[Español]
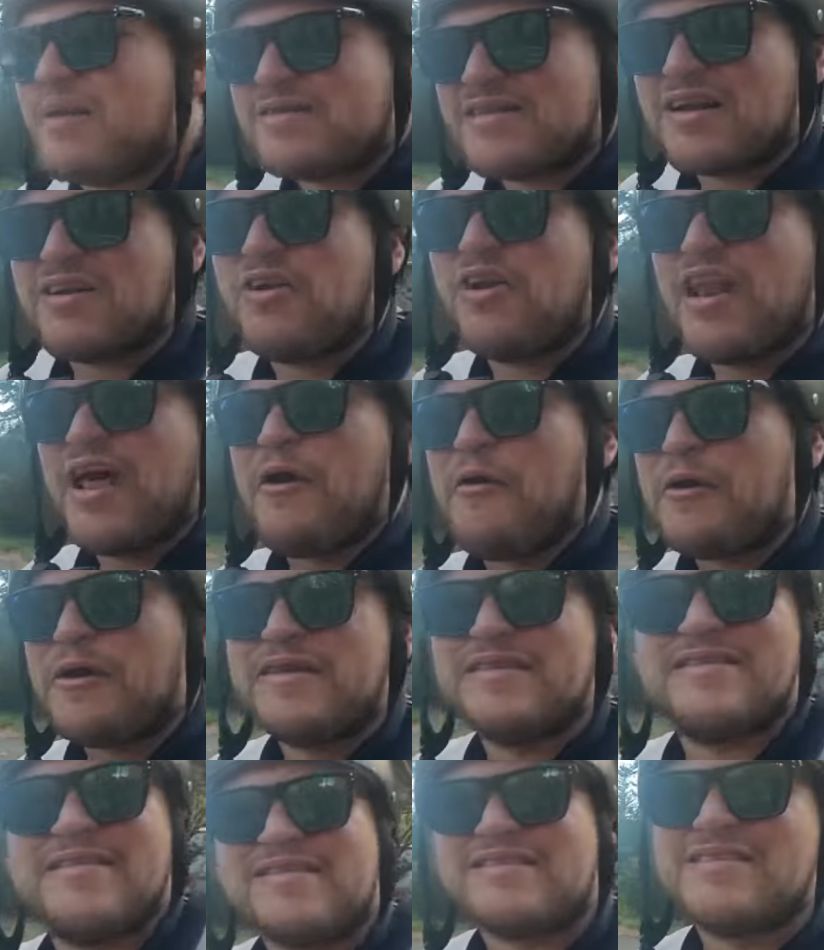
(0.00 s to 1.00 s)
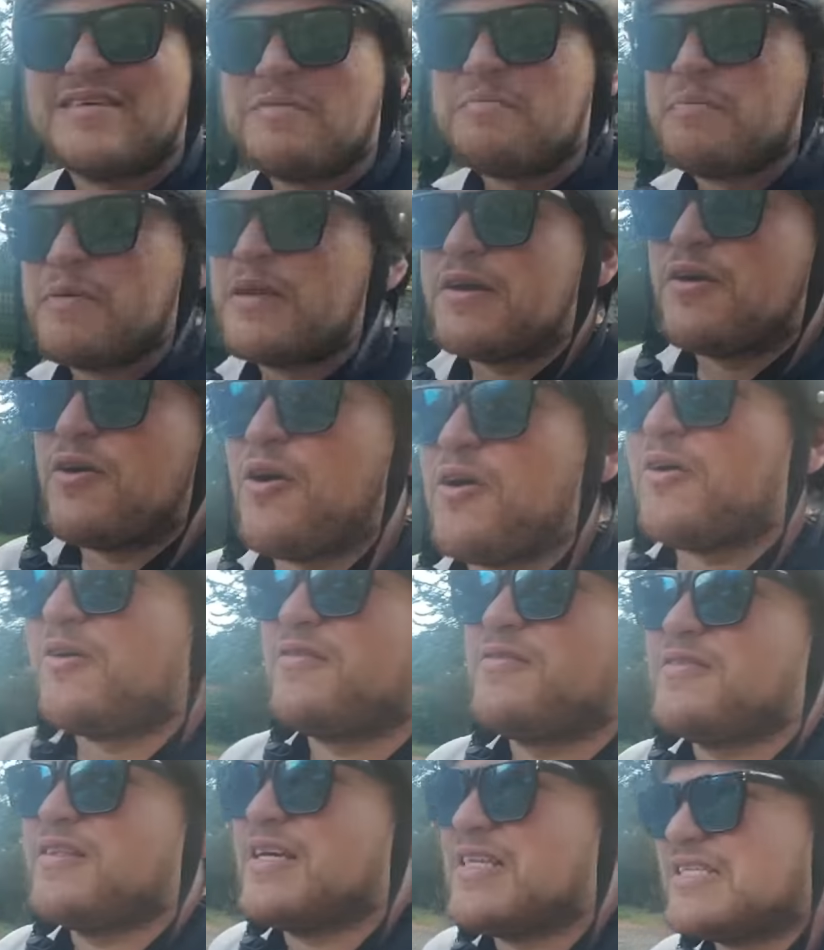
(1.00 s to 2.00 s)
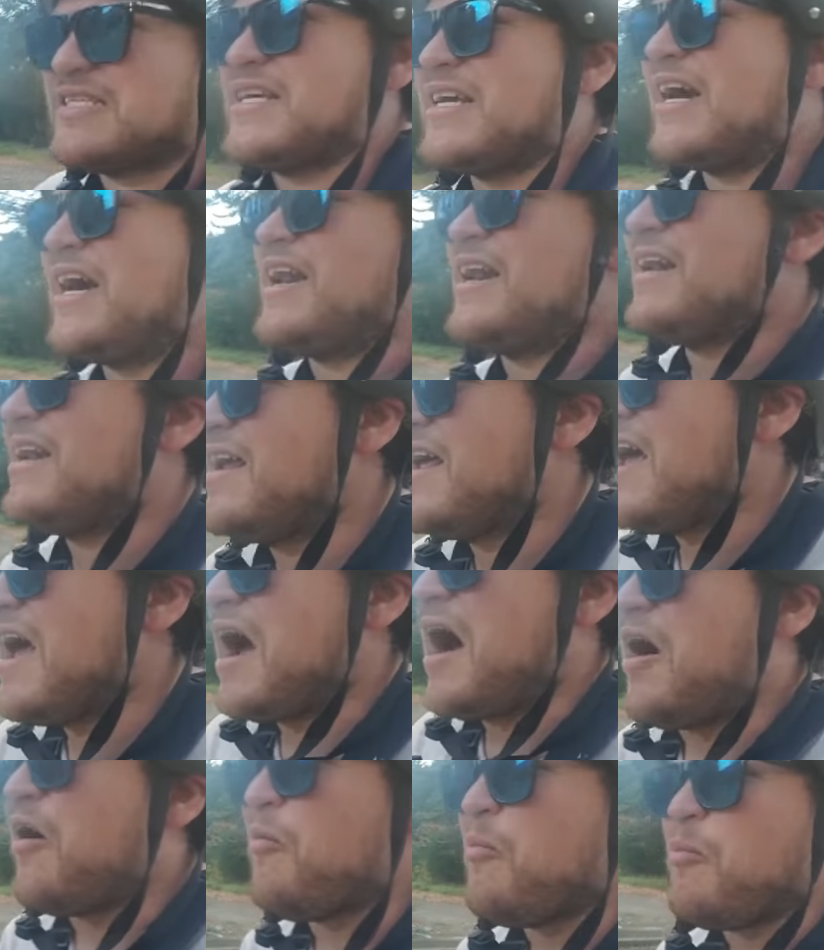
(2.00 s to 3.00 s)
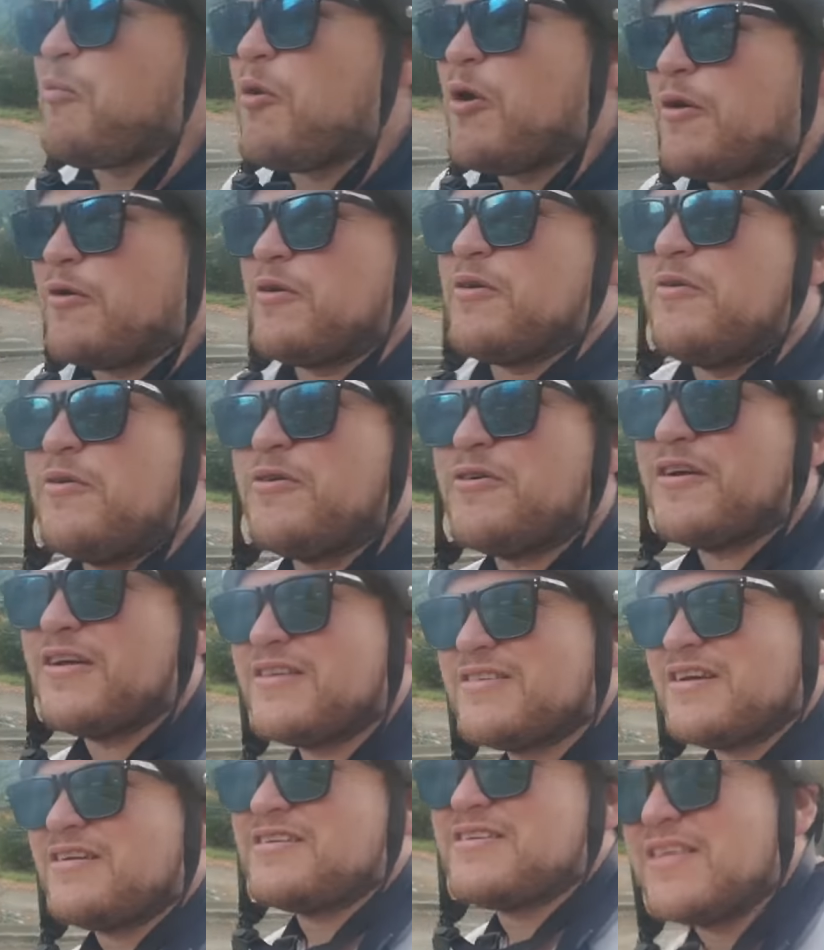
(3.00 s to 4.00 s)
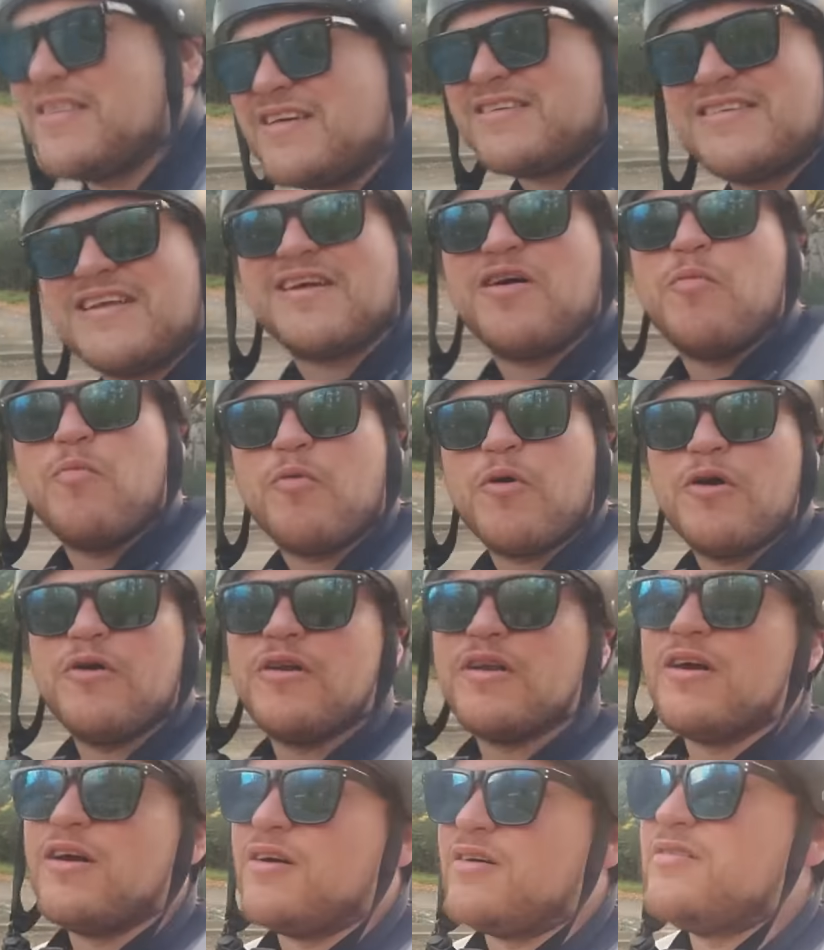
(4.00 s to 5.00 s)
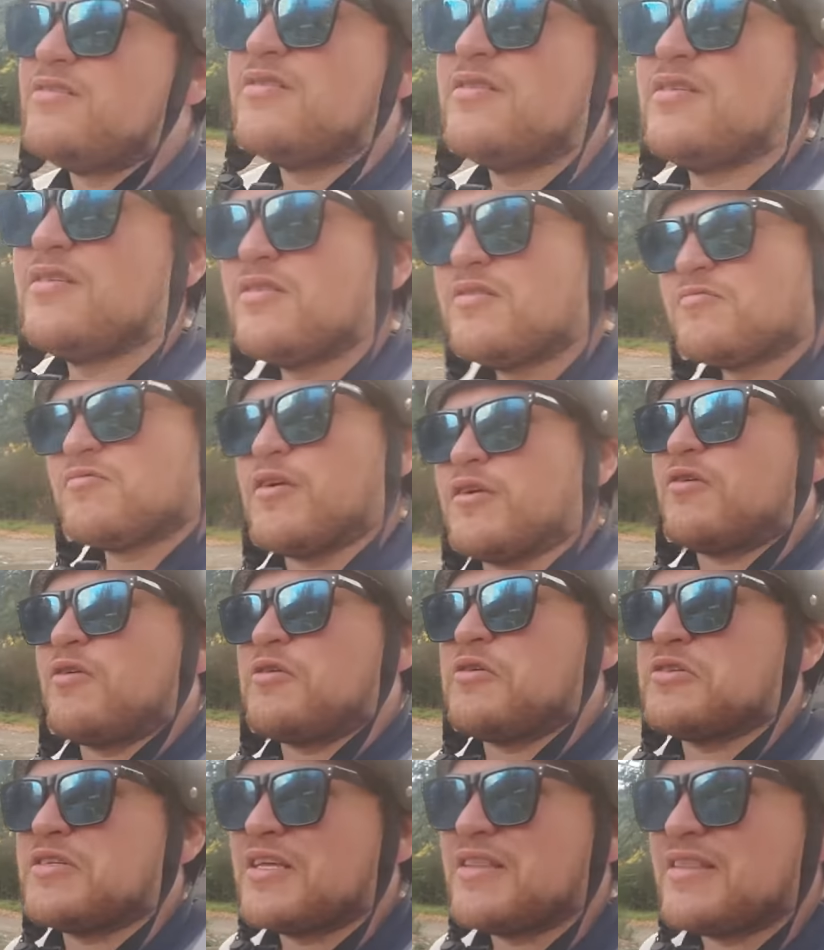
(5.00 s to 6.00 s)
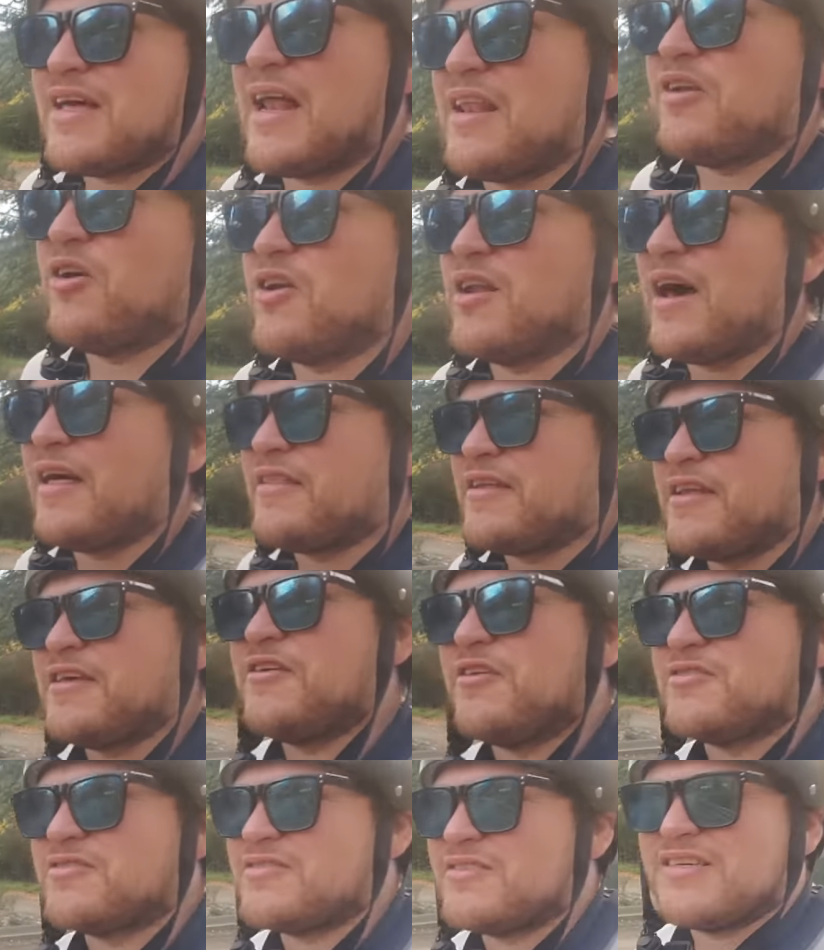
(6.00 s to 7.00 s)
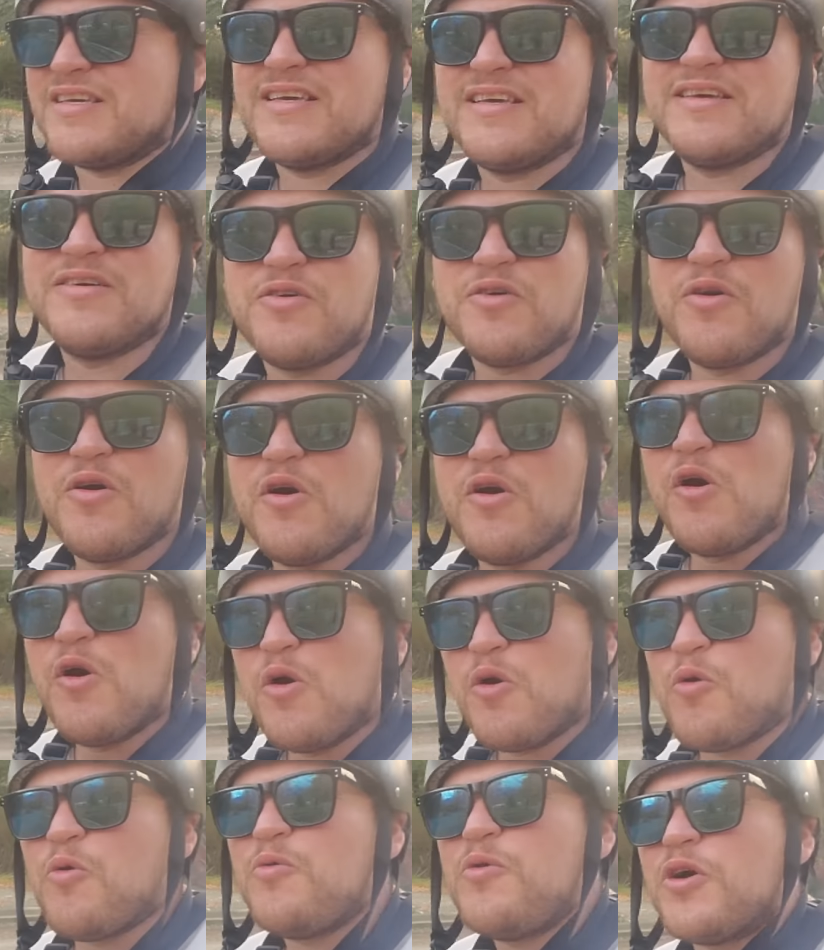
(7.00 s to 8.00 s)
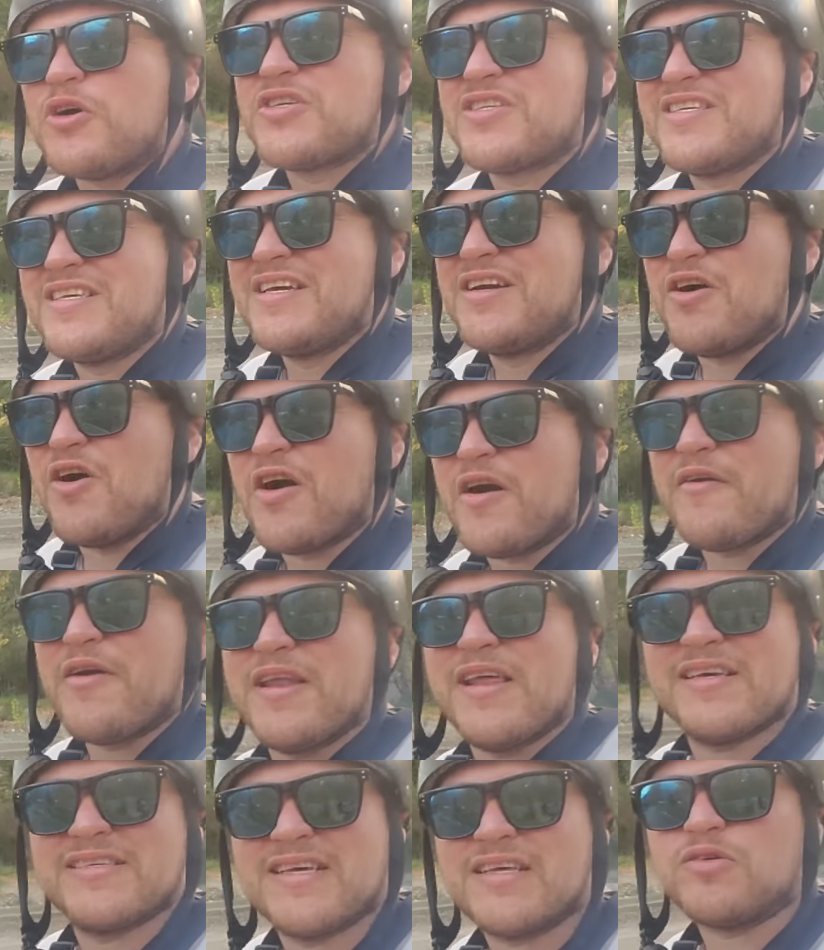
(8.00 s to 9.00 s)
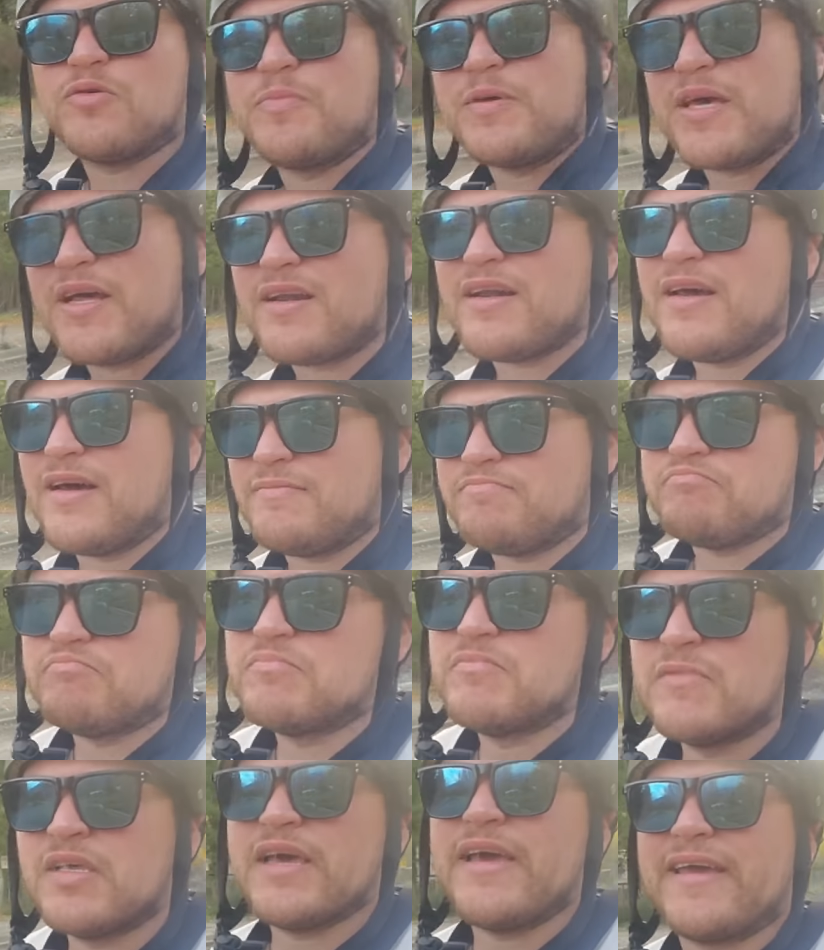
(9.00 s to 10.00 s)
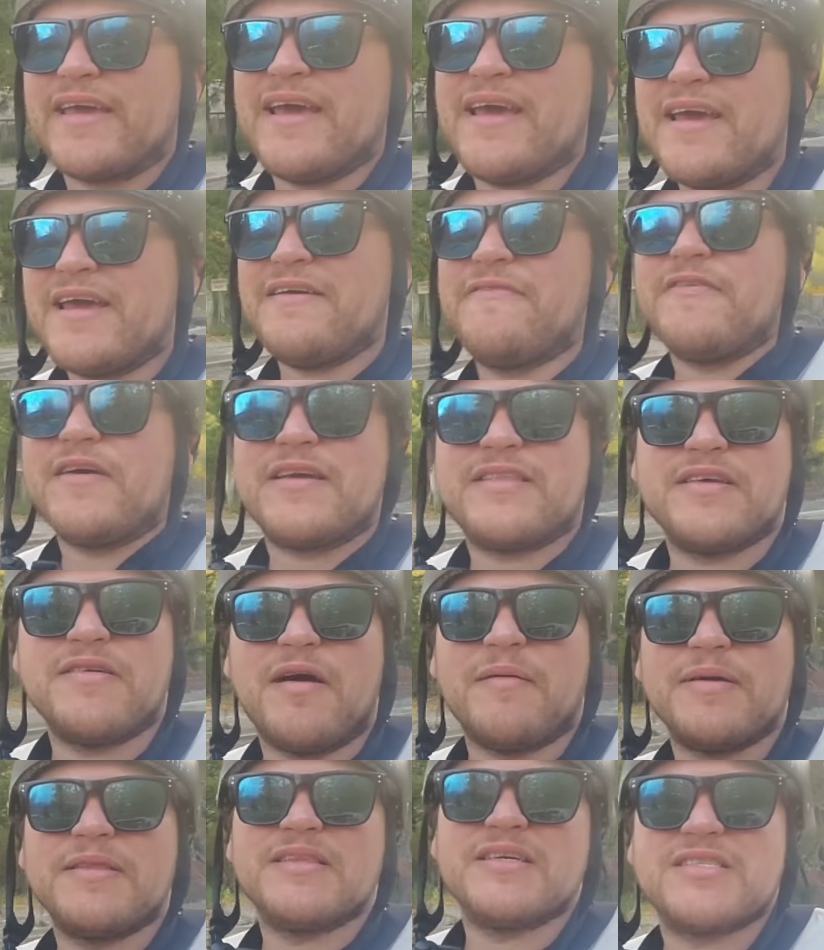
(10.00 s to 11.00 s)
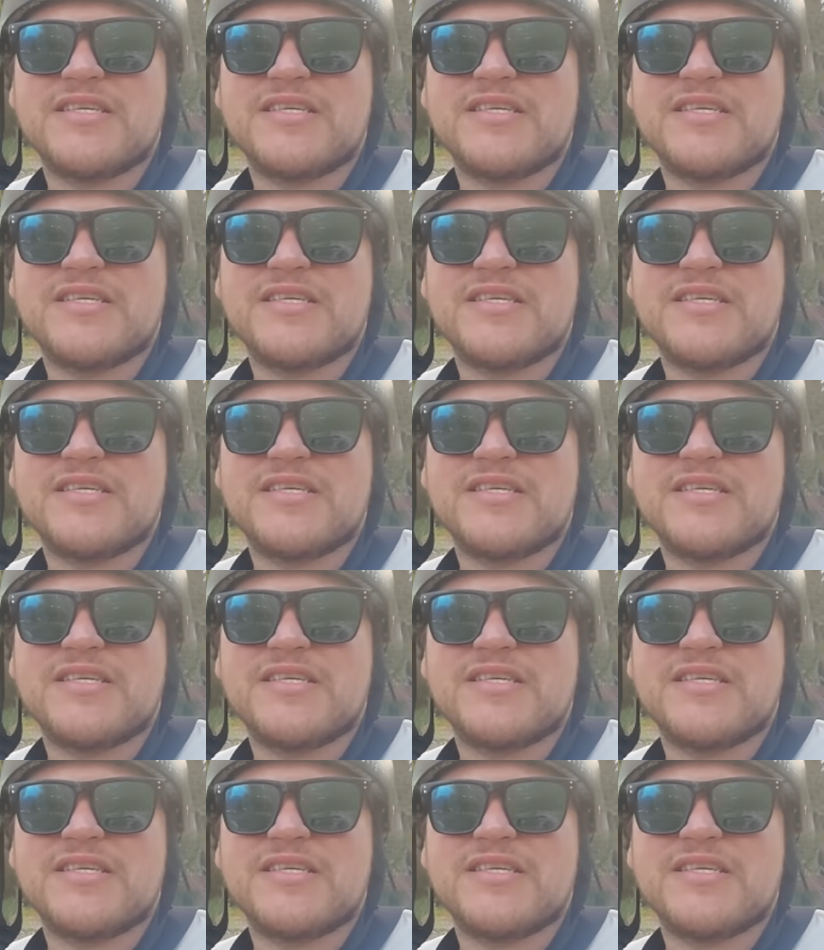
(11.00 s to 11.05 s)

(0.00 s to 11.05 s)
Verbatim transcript: pasar con la bici, típico de llegar a un pueblo. ¿Vos querés saber si estás cerca de un pueblo? Bueno, cuando sientas los ladridos y un hocico que viene hacia tu pierna, es que efectivamente